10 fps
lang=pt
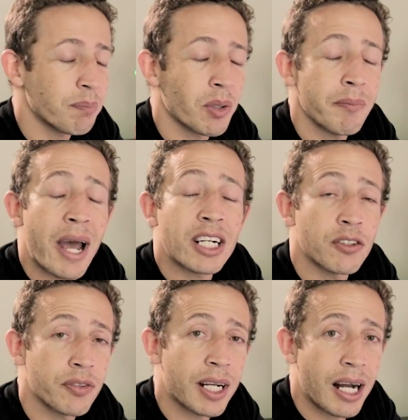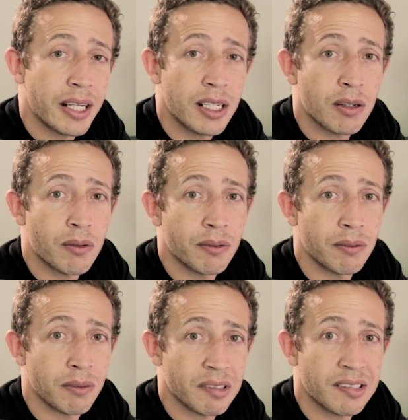promete ficar
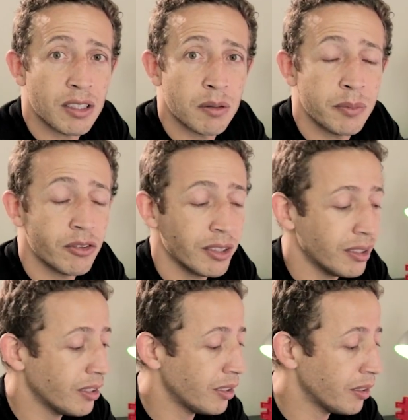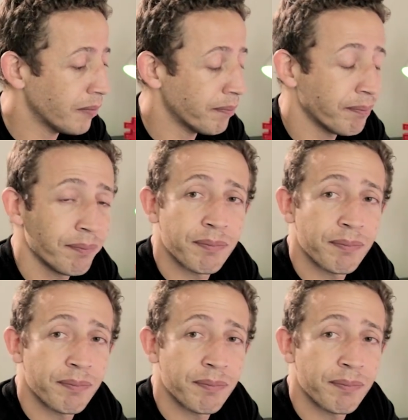rico, síndrome de,